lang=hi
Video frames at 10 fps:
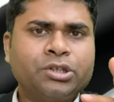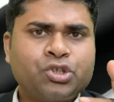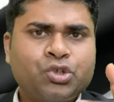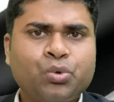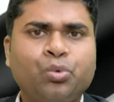
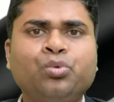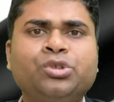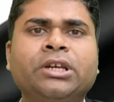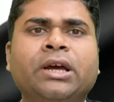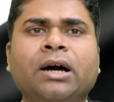शुरू
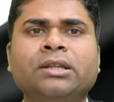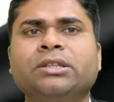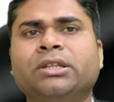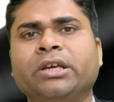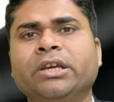से
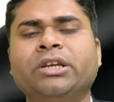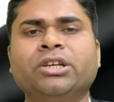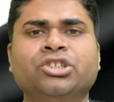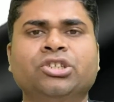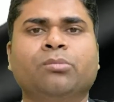अंत तक एक
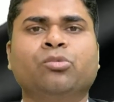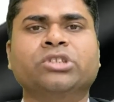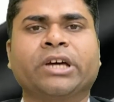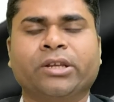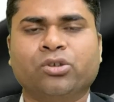एक चीज़ हम लोग
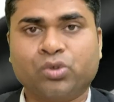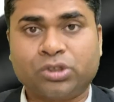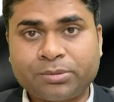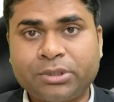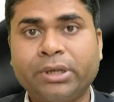जानेंगे सो
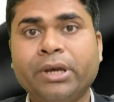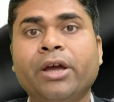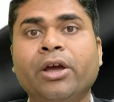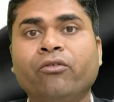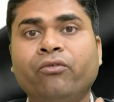सबसे
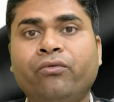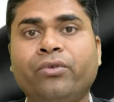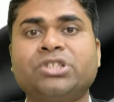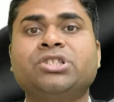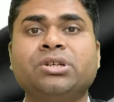
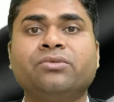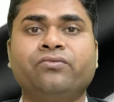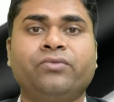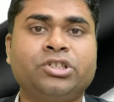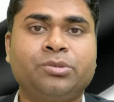फर्स्ट थिंग
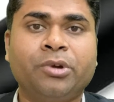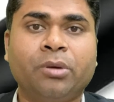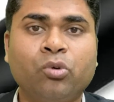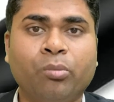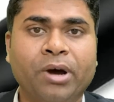फर्स्ट पे
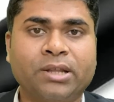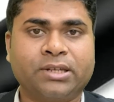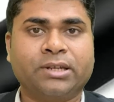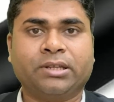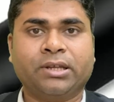हम लोग
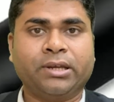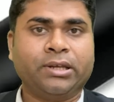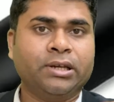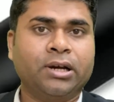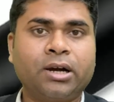बात करते हैं
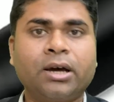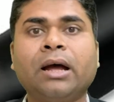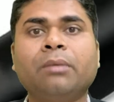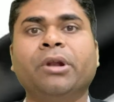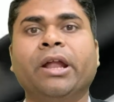कि अगर
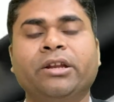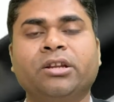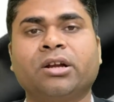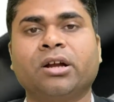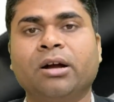आप
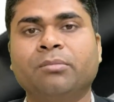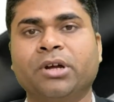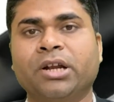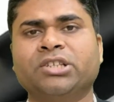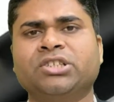लाइटर का काम
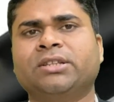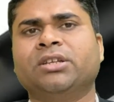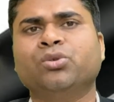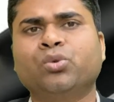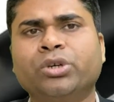करना
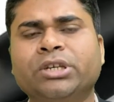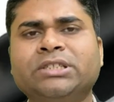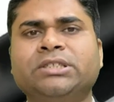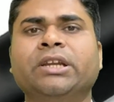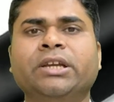चाहते हैं तो
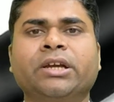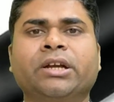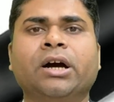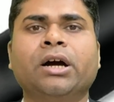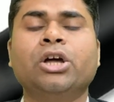किस तरीके
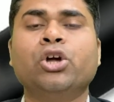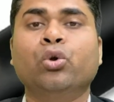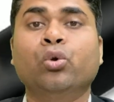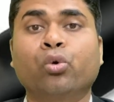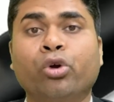का
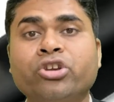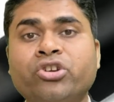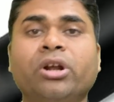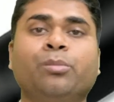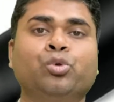
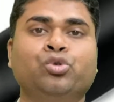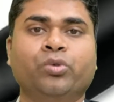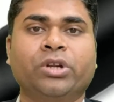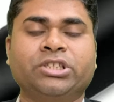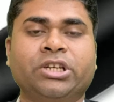लोकेशन आपको
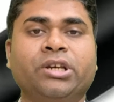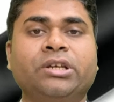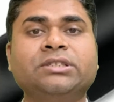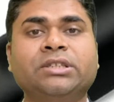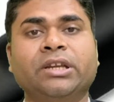चुनना चाहिए
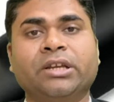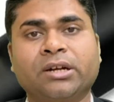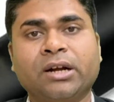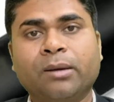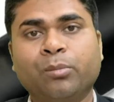किस तरीके
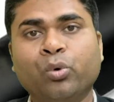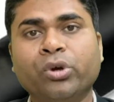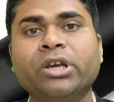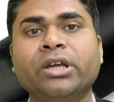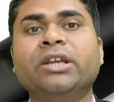का आपको
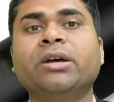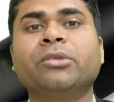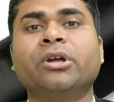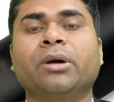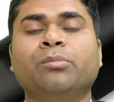एरिया
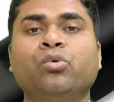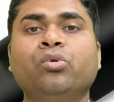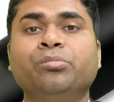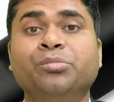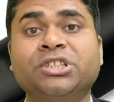में
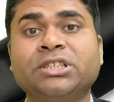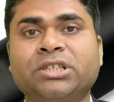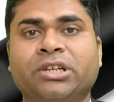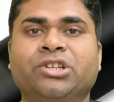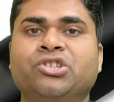आपको बिज़नेस
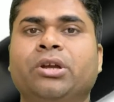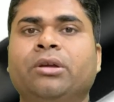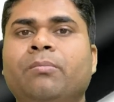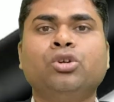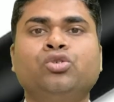करना चाहिए
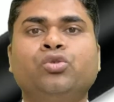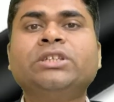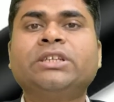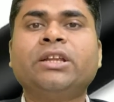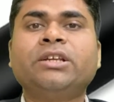सो
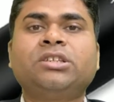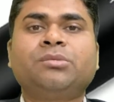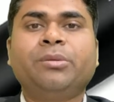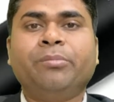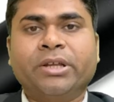so, इसके लिए
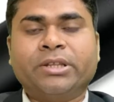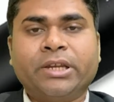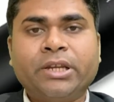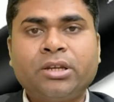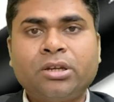सबसे
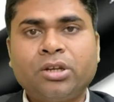बेहतरीन